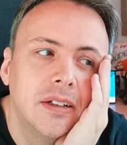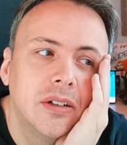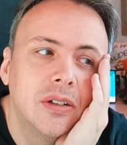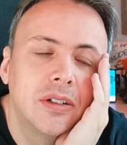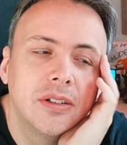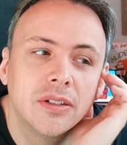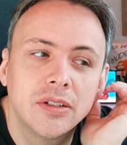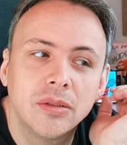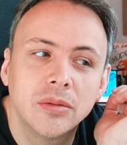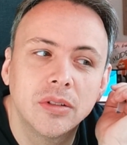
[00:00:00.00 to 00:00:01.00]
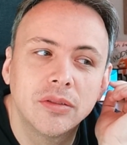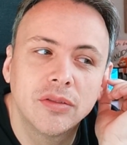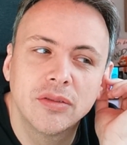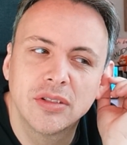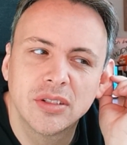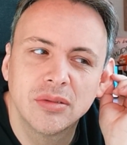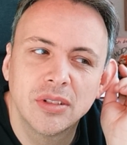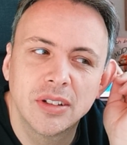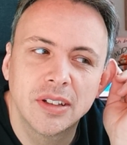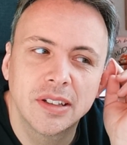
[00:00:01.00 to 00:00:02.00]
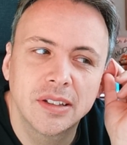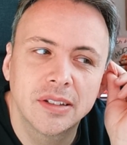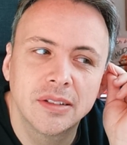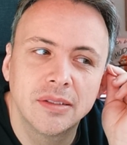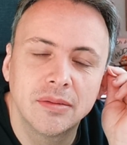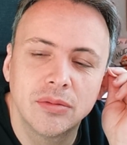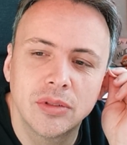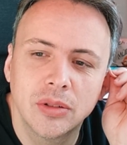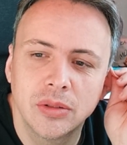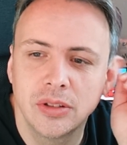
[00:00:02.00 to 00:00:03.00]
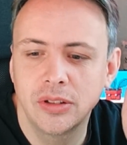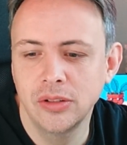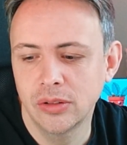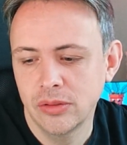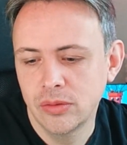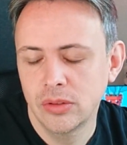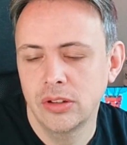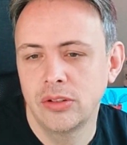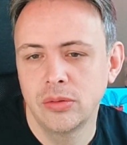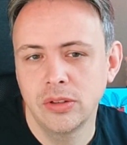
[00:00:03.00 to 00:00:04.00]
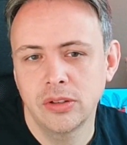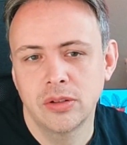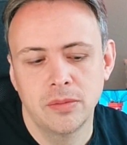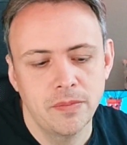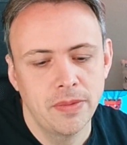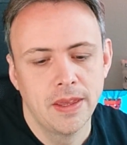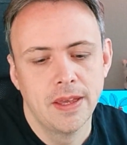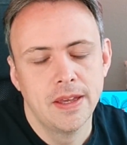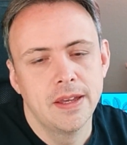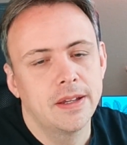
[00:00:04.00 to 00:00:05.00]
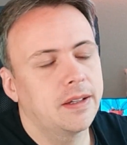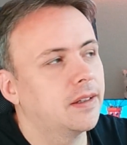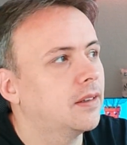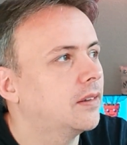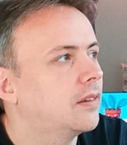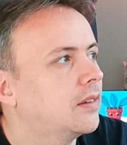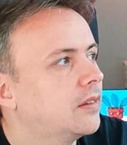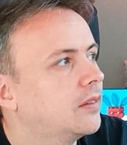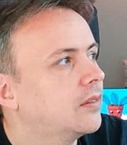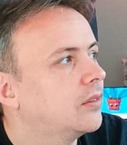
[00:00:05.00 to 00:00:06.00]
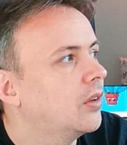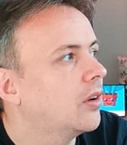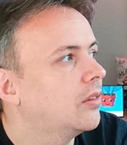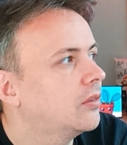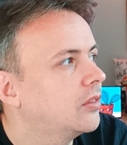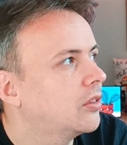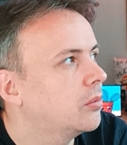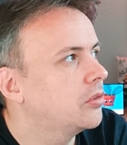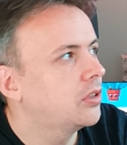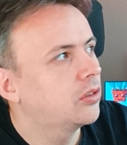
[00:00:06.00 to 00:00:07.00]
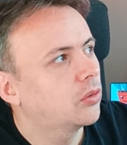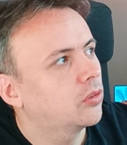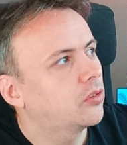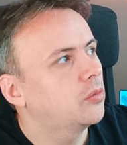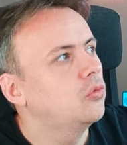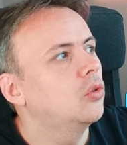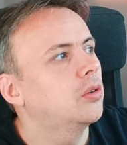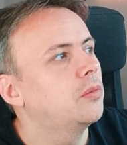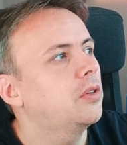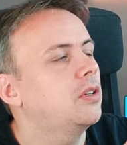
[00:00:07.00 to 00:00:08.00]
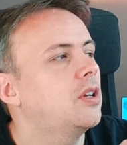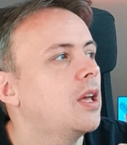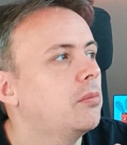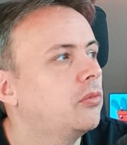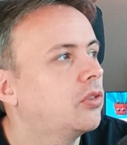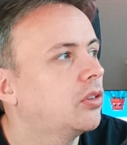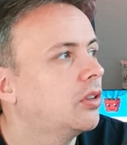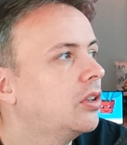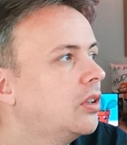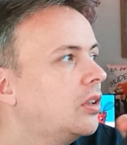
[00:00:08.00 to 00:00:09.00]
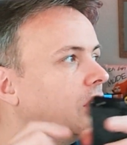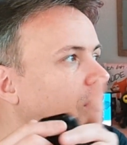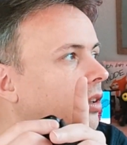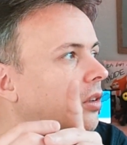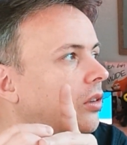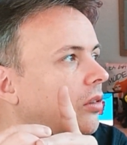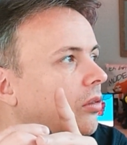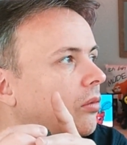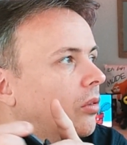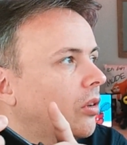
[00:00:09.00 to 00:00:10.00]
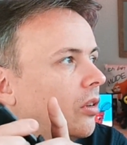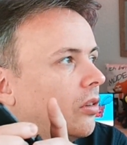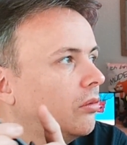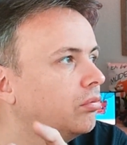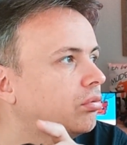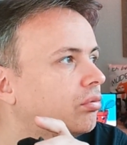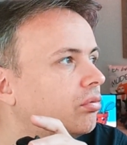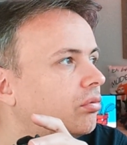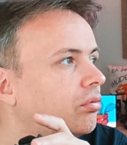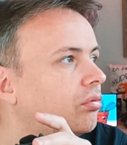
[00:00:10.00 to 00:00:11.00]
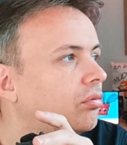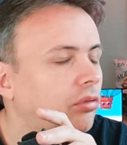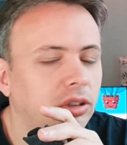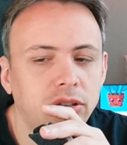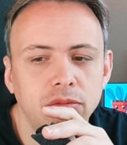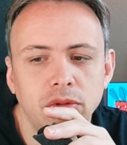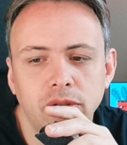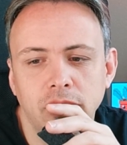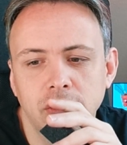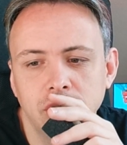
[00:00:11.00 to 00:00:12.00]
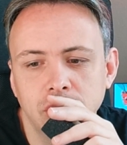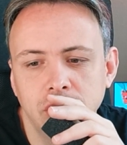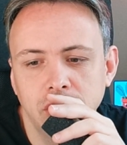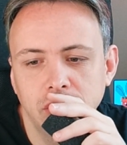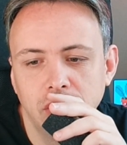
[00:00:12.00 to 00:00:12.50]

Heute sind es nur 15 oder 16. Wird auch nicht die Sonne wirklich durchkommen. Äh, ja, ich glaube, ich gehe trotzdem nur in, in Hemd weil regnen wird es ja halt nicht, oder?